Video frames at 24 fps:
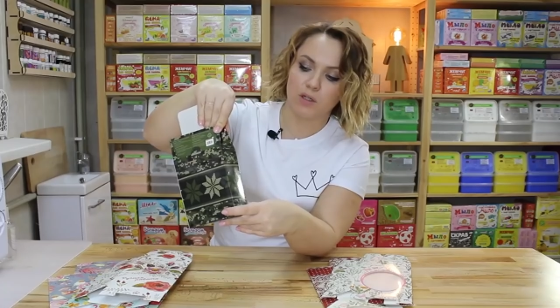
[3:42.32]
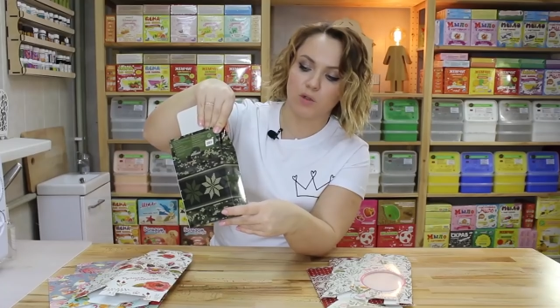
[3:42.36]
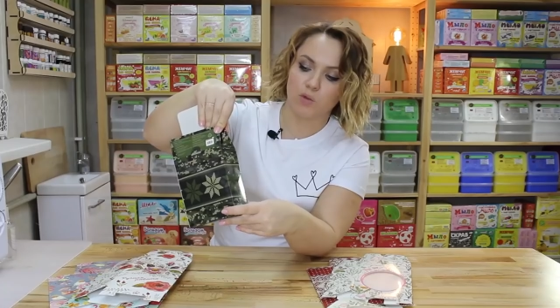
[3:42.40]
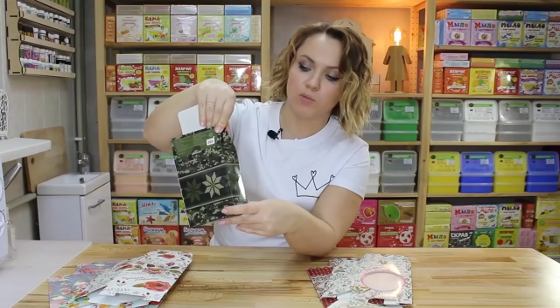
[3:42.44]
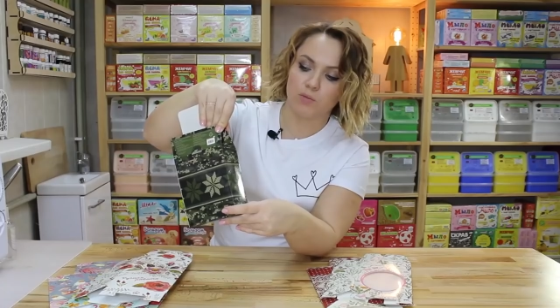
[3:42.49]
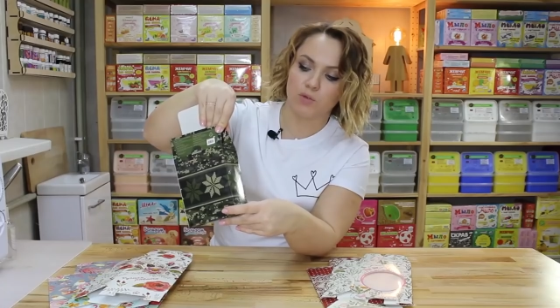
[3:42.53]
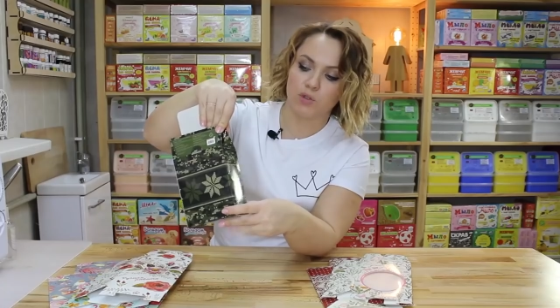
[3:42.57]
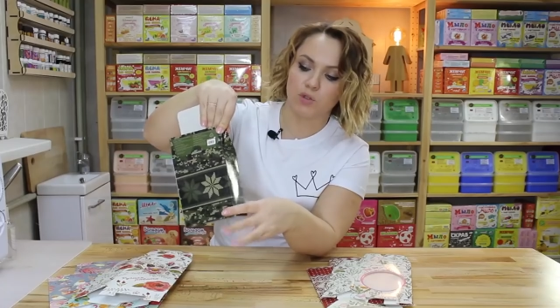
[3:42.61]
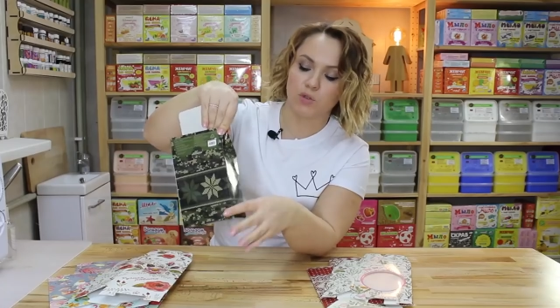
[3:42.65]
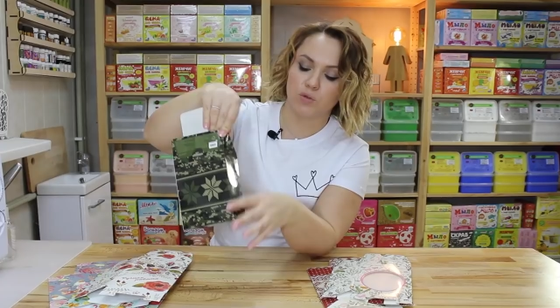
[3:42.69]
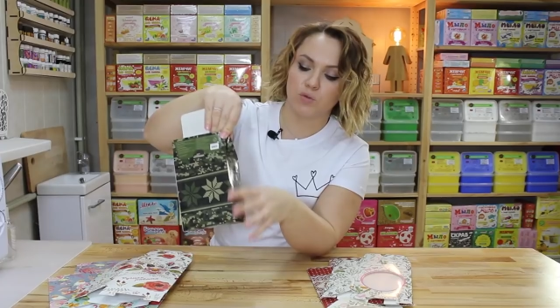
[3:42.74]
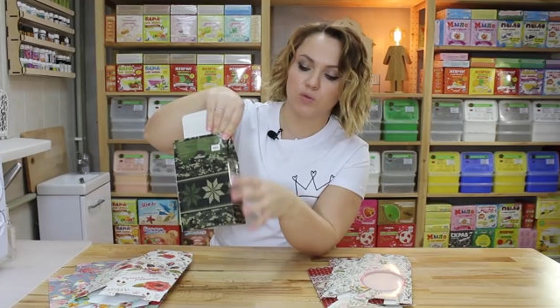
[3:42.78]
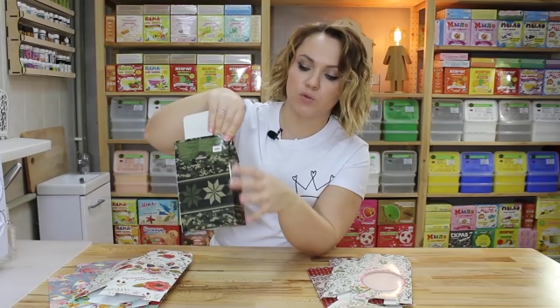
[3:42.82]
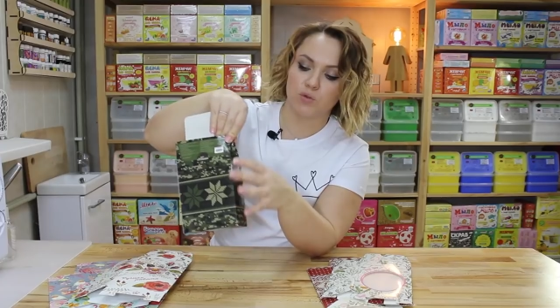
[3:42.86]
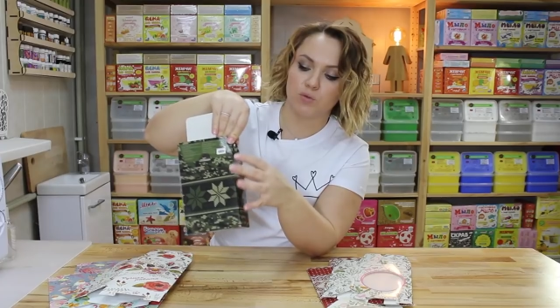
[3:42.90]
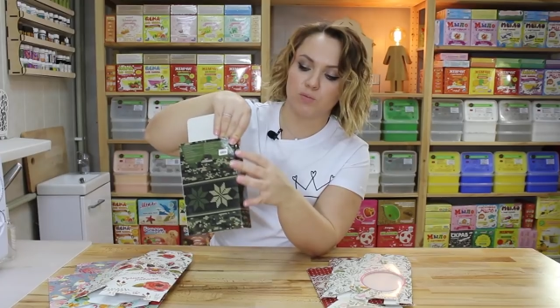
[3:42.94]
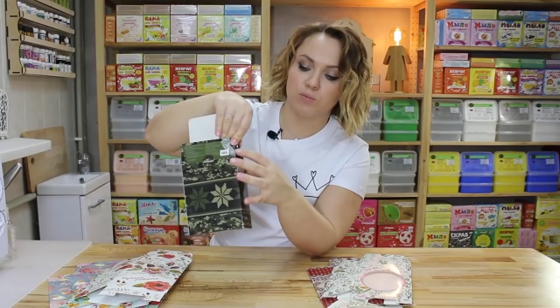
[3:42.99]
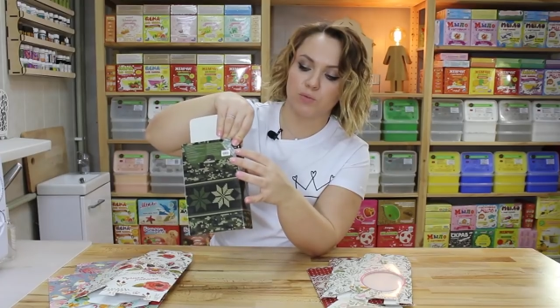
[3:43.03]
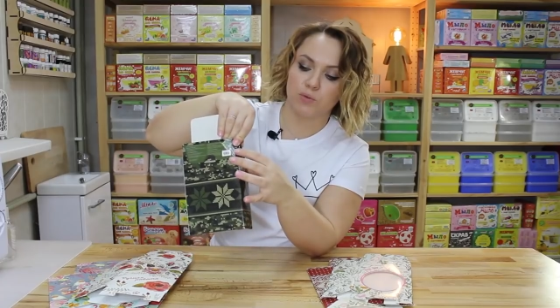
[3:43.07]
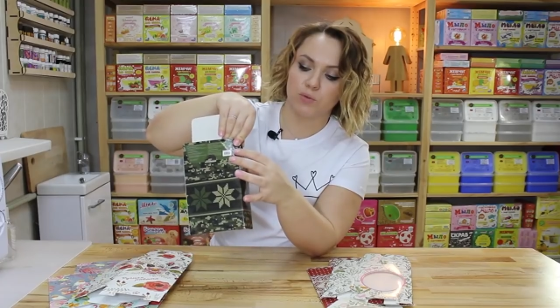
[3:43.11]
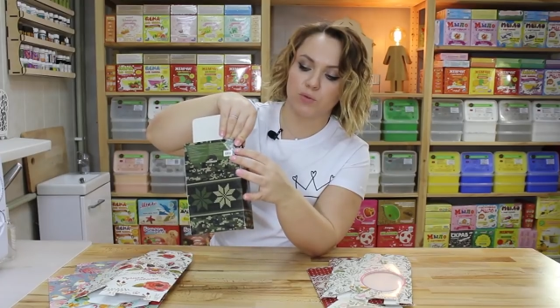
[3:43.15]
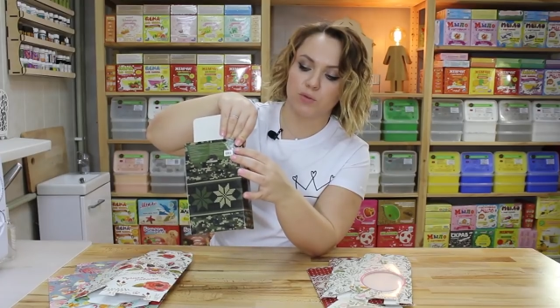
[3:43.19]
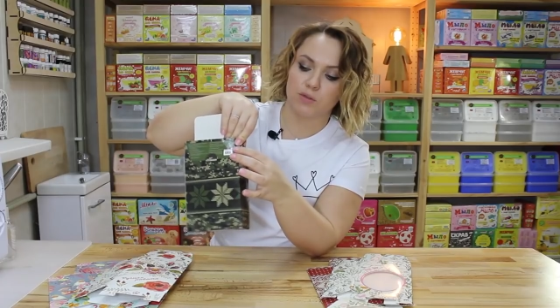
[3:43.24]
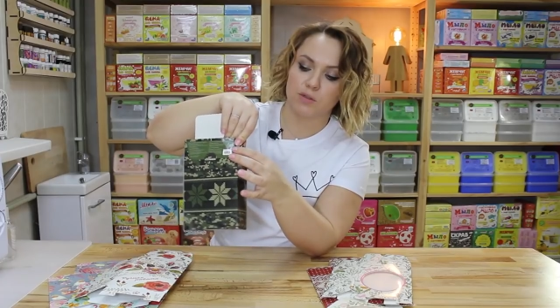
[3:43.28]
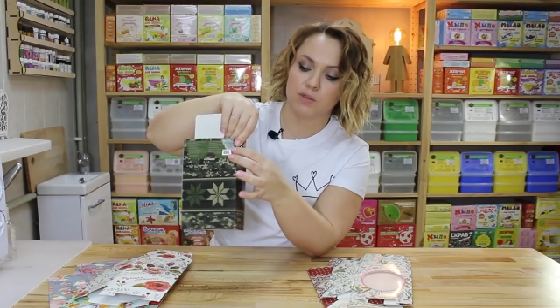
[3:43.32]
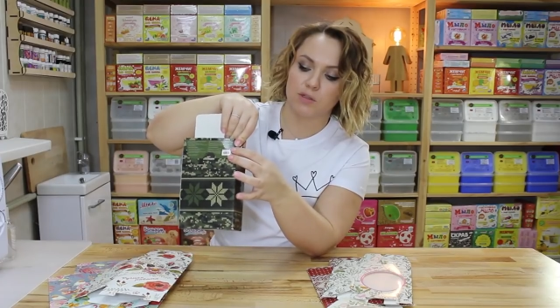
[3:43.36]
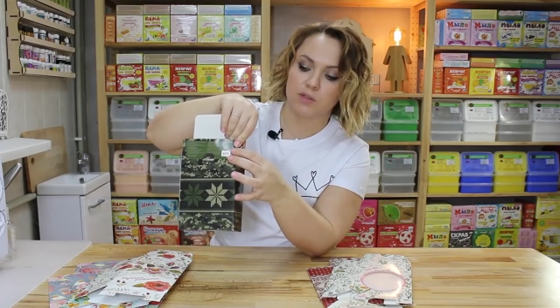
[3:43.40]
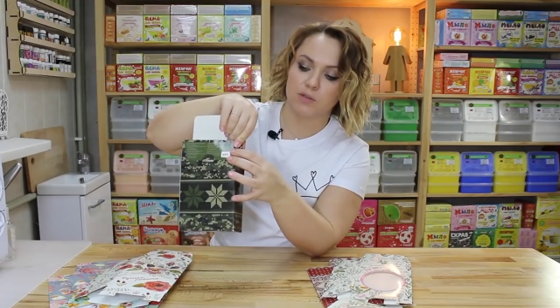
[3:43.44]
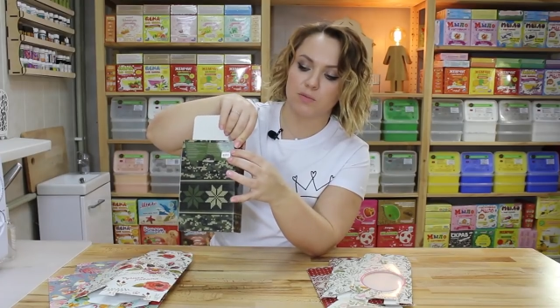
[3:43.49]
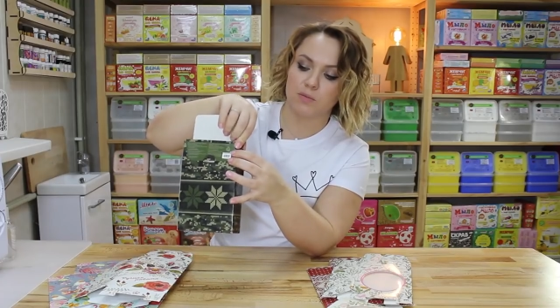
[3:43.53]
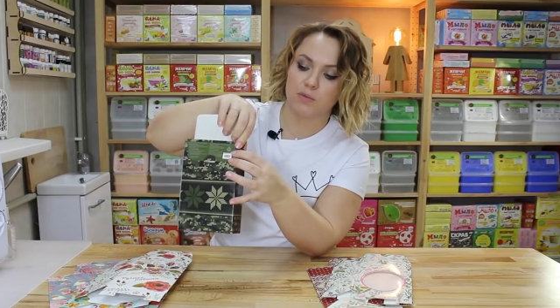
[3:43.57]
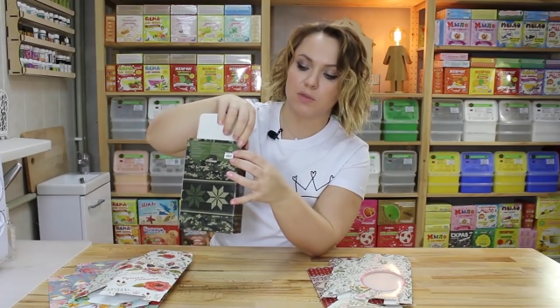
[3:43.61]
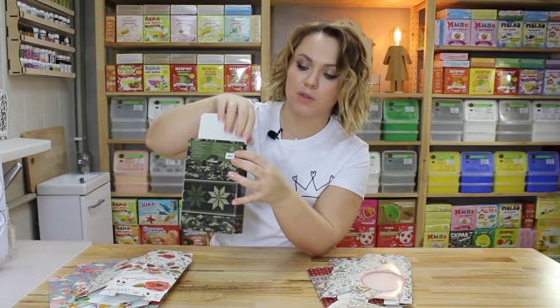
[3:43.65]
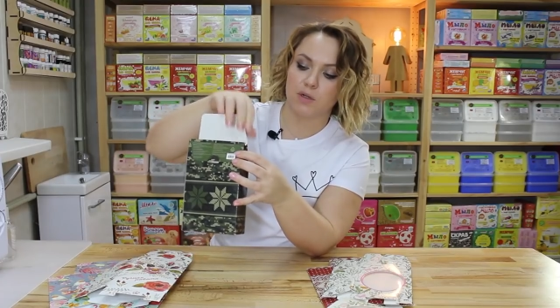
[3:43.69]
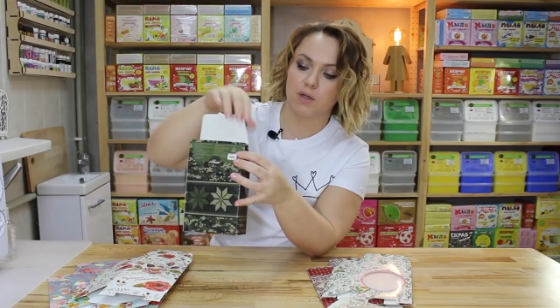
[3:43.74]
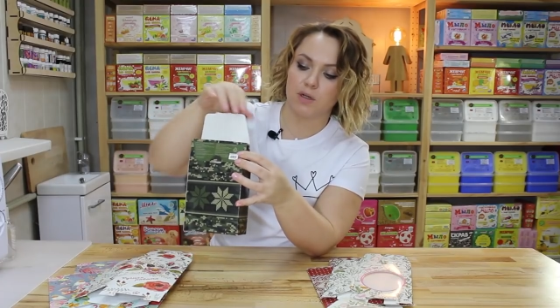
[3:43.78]
коробочка очень плотно
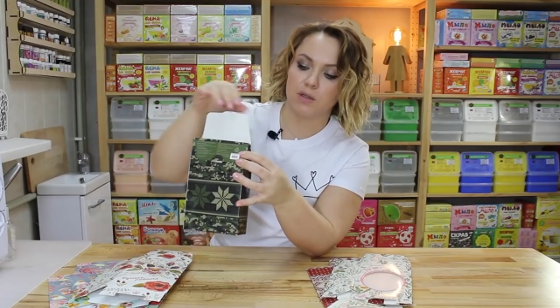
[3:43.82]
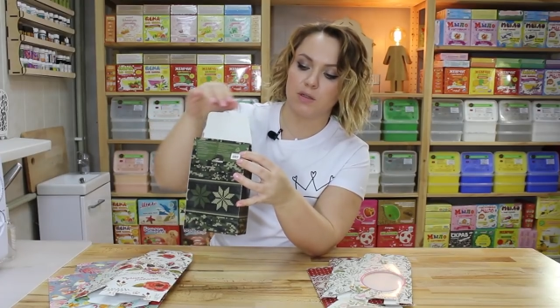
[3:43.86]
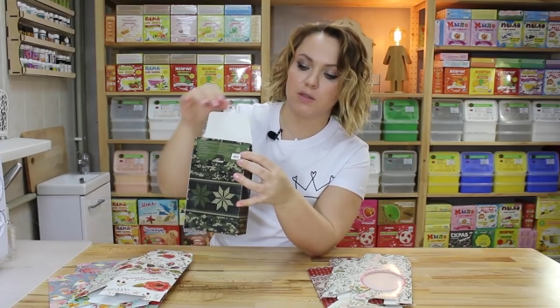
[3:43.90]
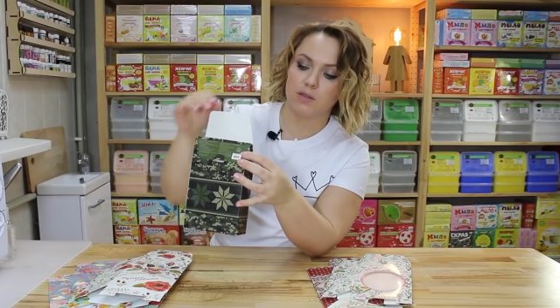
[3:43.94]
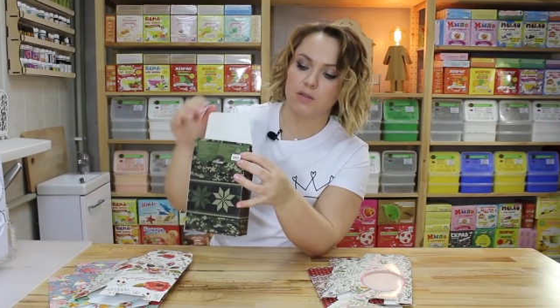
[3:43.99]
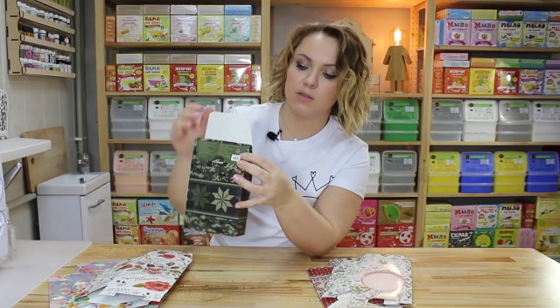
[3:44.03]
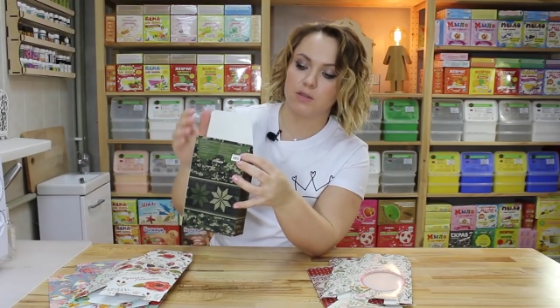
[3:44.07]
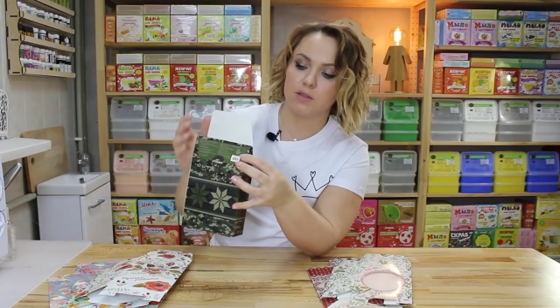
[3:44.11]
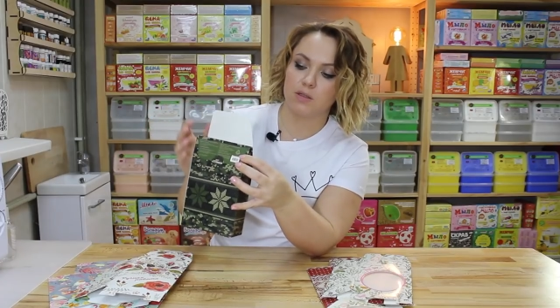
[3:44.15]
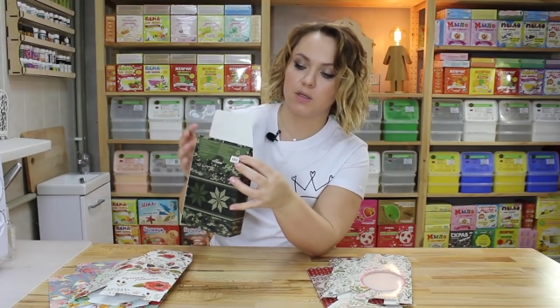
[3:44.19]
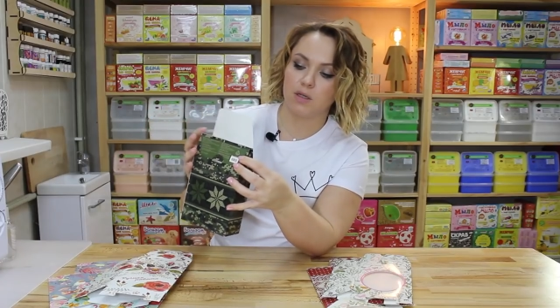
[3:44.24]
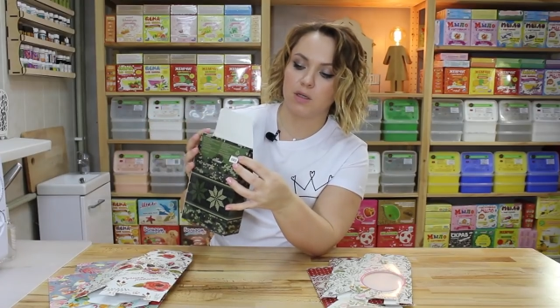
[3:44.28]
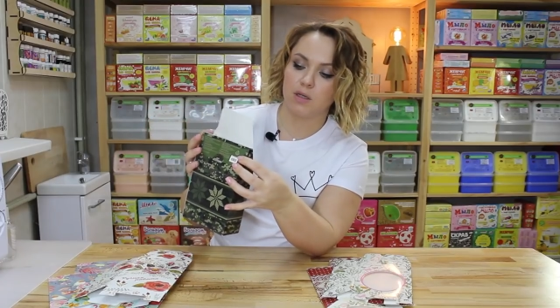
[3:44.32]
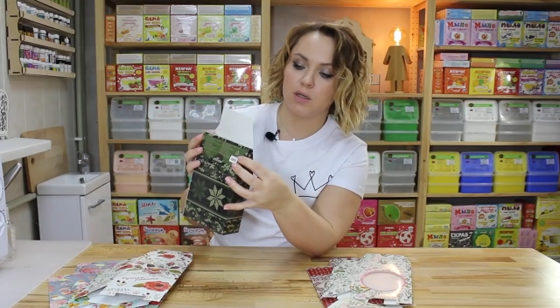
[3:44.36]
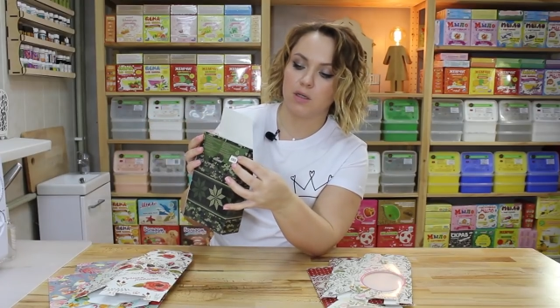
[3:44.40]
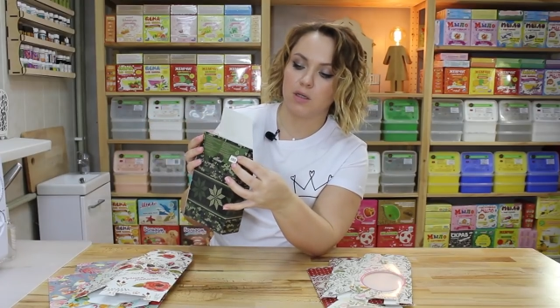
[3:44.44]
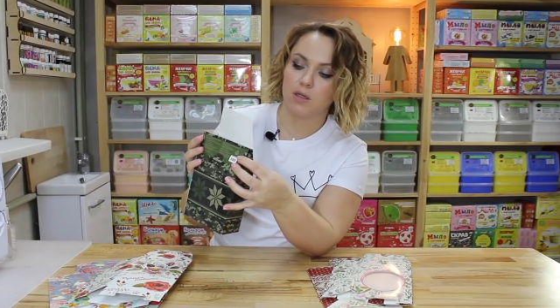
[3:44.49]
собиралась